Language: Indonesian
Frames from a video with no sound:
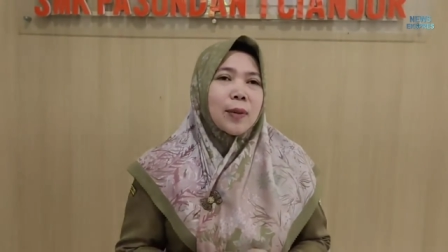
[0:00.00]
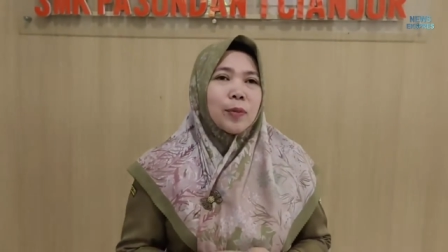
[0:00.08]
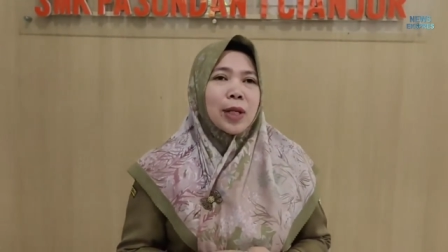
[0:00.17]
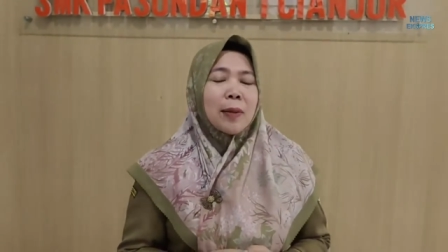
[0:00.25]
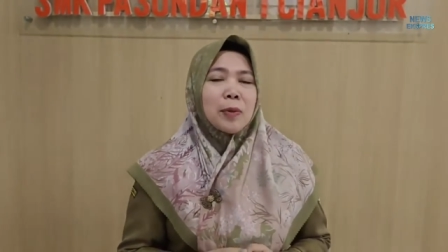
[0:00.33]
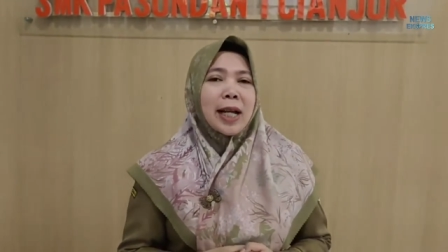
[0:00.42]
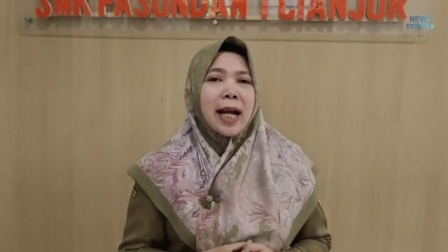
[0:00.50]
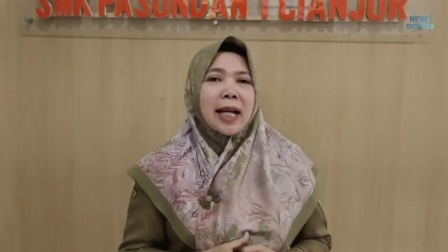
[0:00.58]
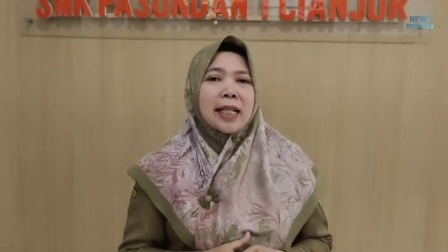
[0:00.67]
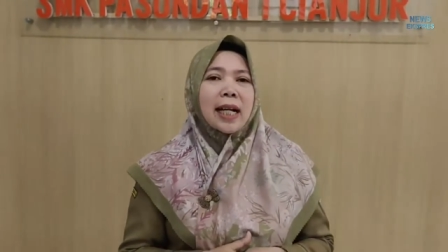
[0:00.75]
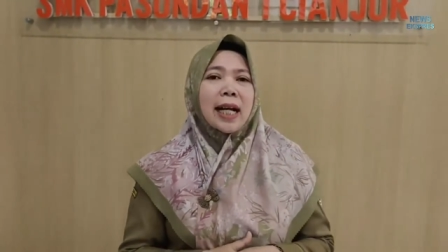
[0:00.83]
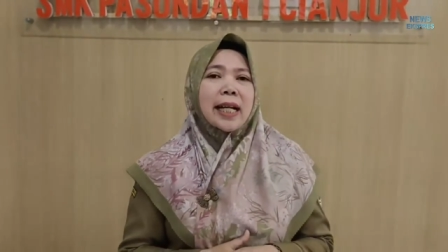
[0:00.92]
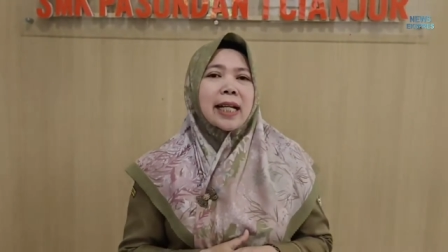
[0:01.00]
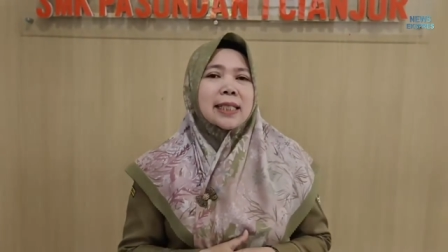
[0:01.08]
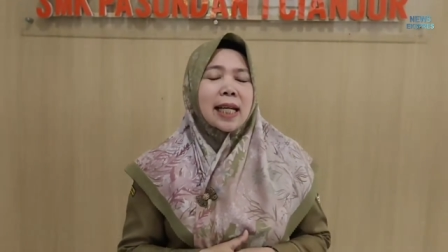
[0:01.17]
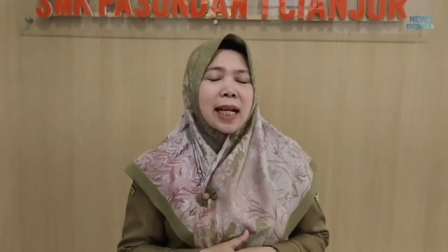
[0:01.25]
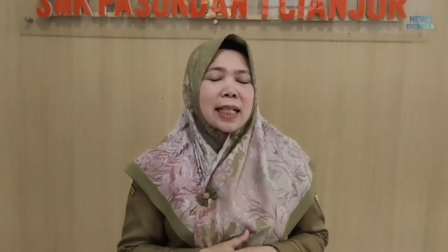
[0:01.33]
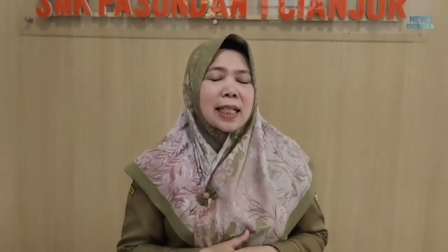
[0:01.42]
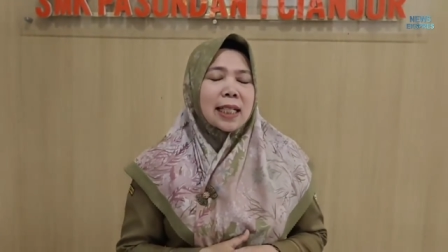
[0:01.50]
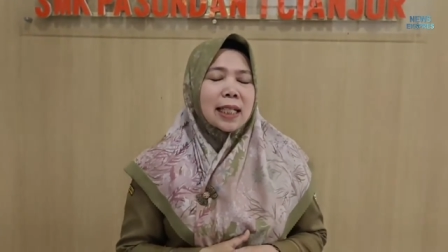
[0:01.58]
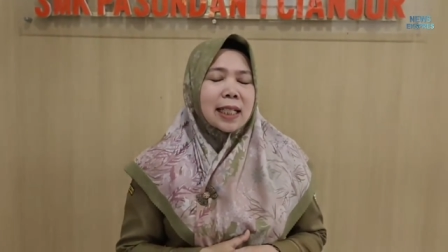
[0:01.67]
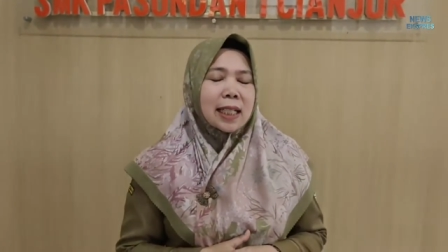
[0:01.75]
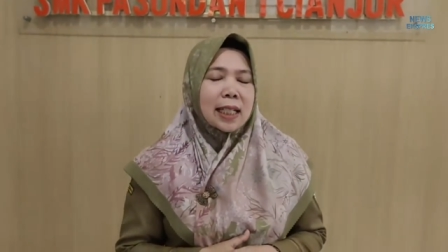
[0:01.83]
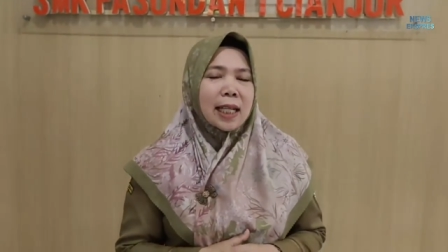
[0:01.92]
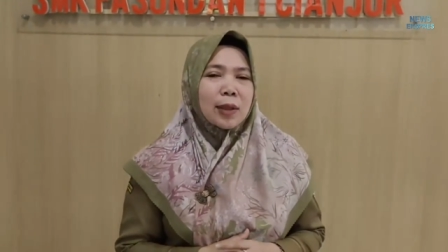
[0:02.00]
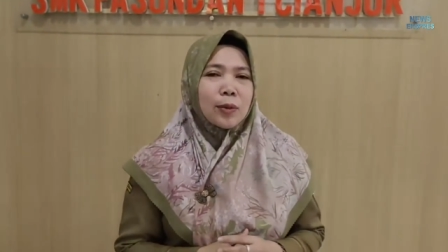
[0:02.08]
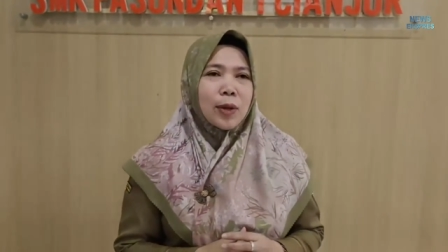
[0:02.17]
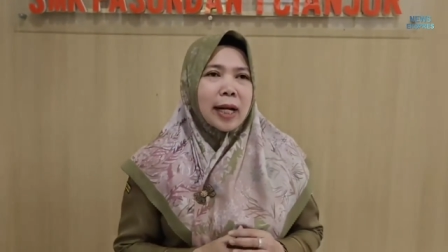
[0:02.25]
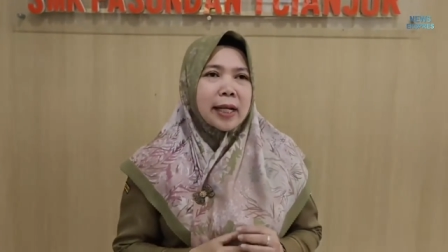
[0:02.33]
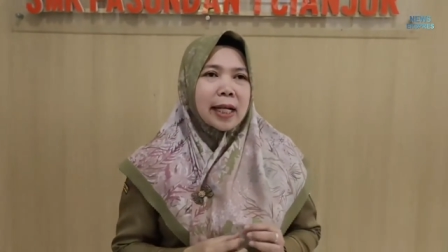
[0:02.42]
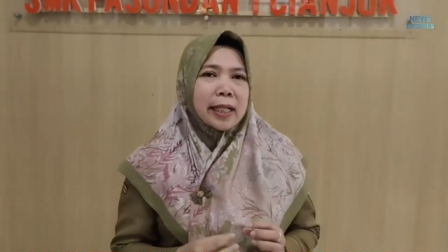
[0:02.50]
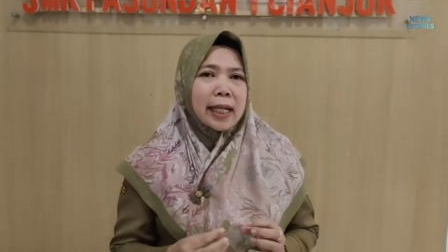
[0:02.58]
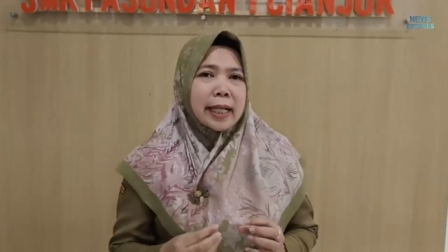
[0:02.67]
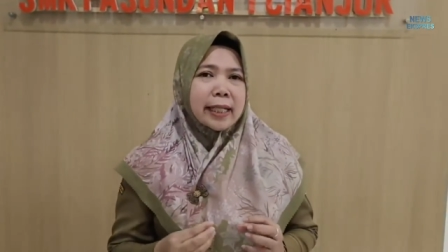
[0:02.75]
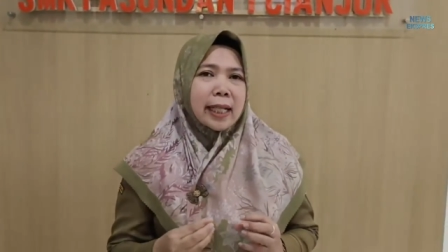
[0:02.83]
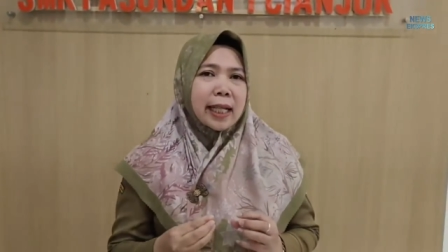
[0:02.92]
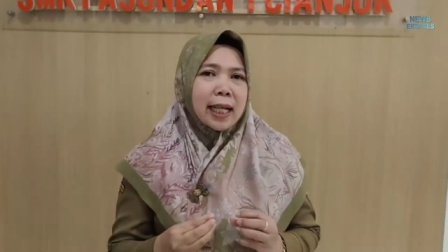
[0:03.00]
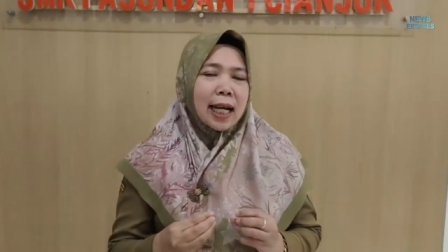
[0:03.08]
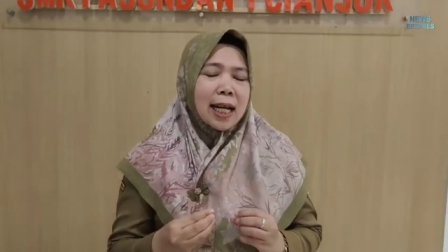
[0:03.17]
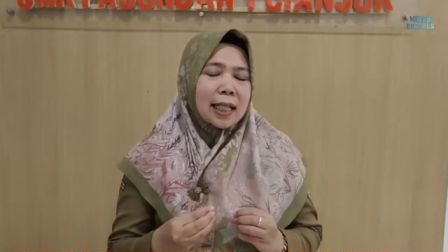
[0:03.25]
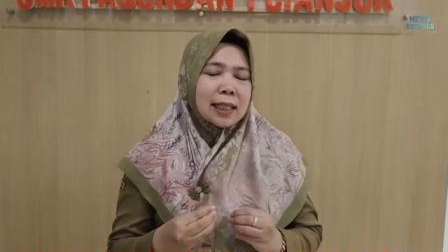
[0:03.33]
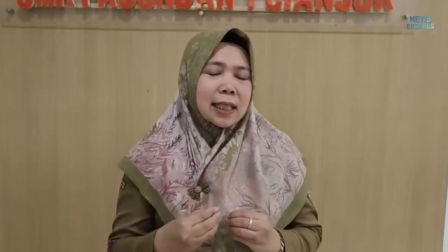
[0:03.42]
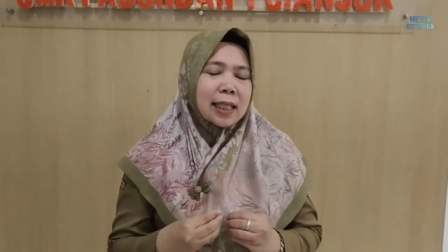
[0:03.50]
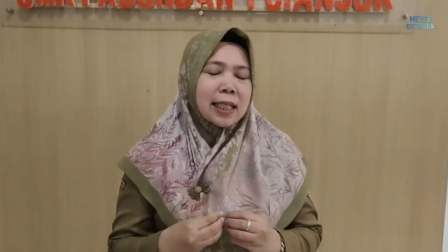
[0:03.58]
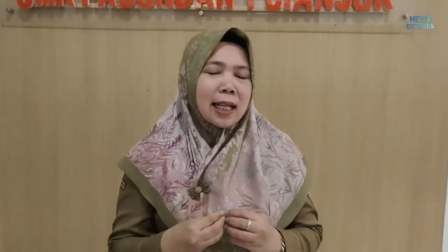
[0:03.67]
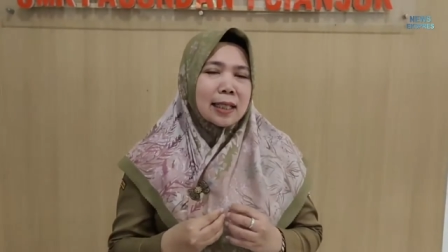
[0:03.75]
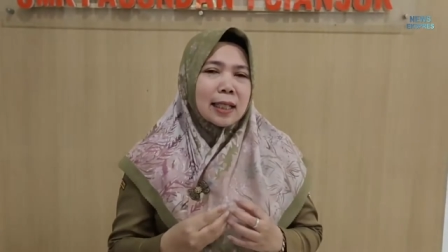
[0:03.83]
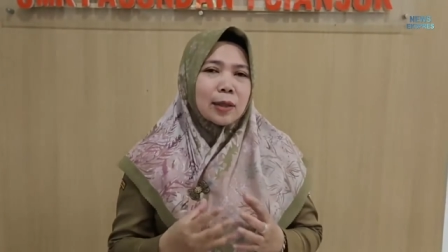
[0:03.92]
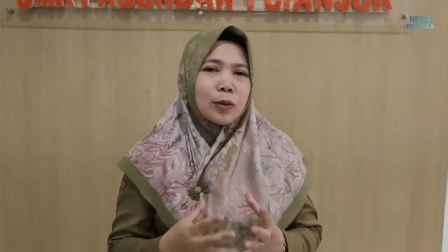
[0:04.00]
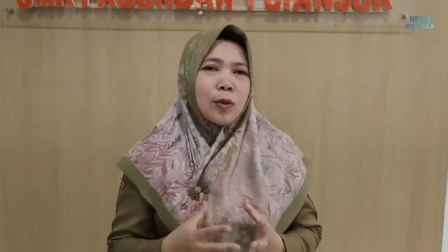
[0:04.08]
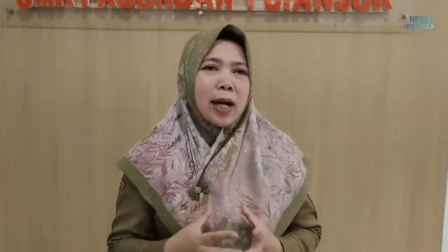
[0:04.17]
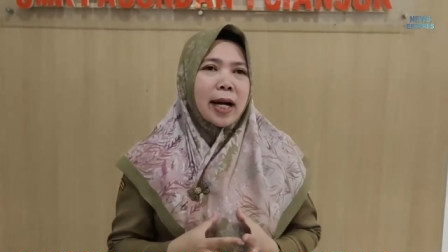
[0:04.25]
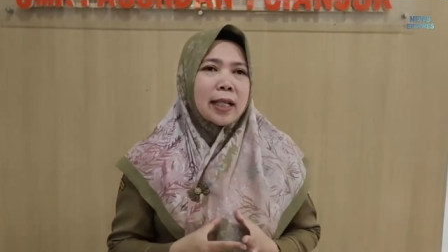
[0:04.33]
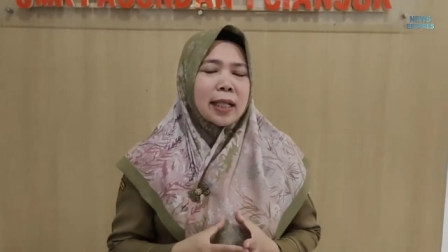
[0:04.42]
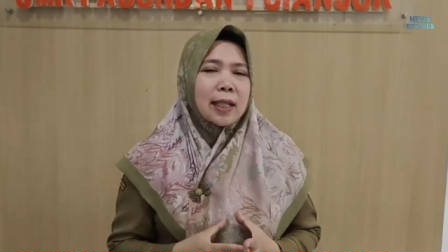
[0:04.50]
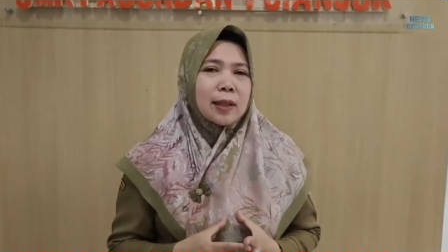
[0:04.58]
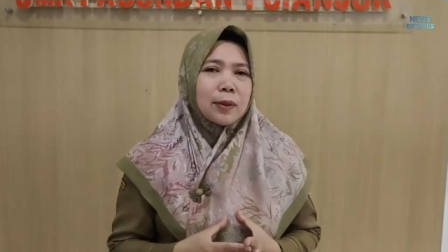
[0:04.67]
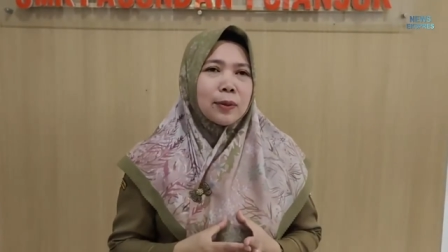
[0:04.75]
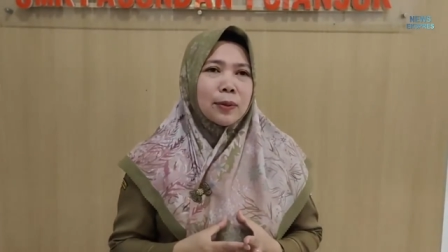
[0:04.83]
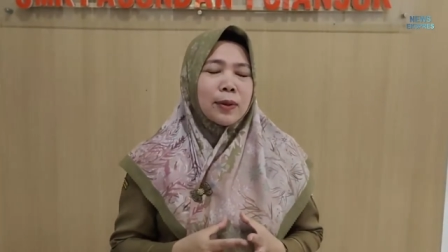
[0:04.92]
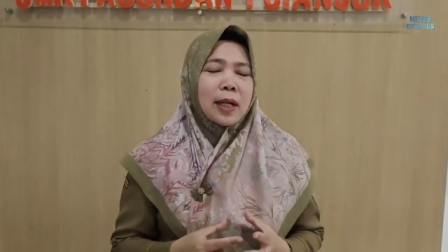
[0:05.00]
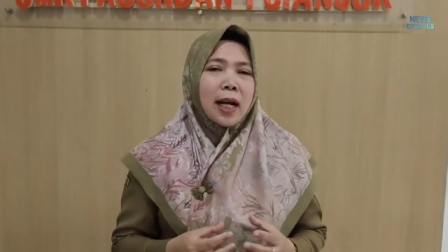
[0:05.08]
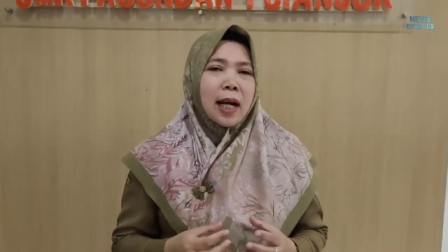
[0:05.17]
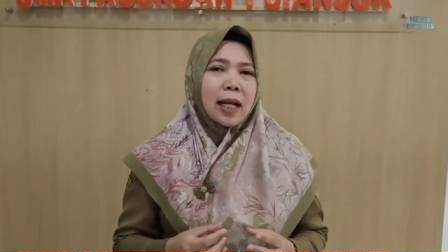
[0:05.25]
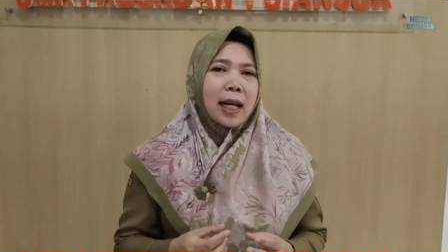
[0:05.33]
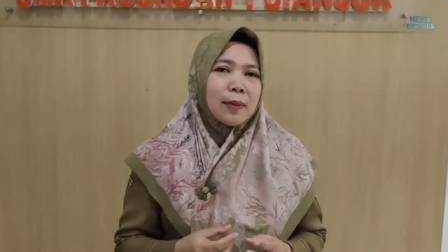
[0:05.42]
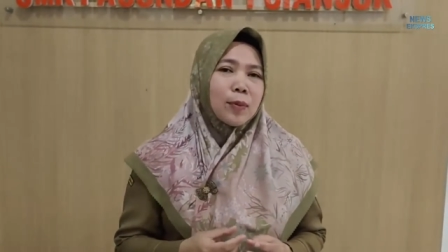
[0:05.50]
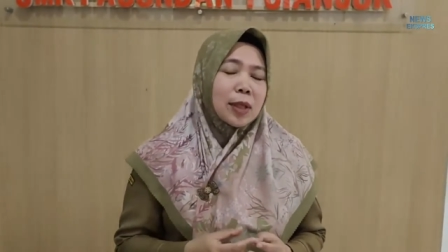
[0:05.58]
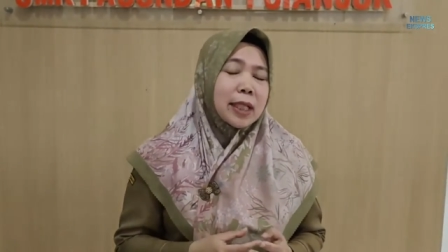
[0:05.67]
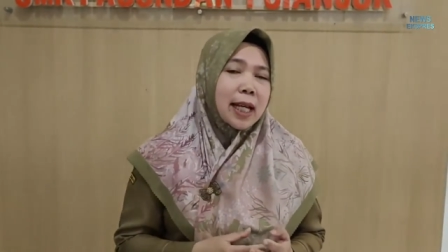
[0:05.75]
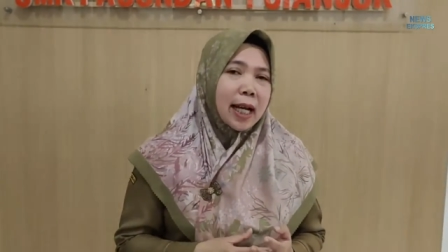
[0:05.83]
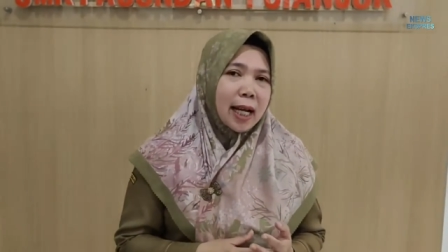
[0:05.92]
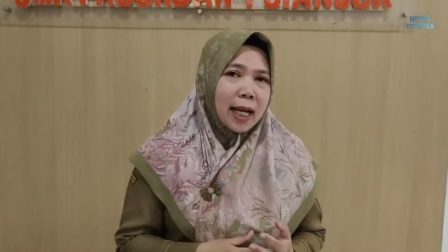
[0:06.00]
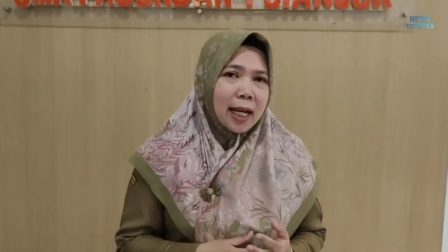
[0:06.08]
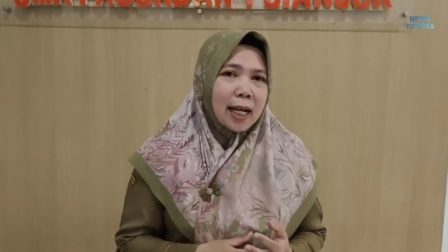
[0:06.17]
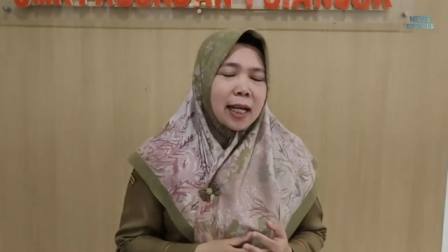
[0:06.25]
Mudah-mudahan dengan acara ini itu ada nilai-nilai karakter yang tertuang yaitu akhlak mulia,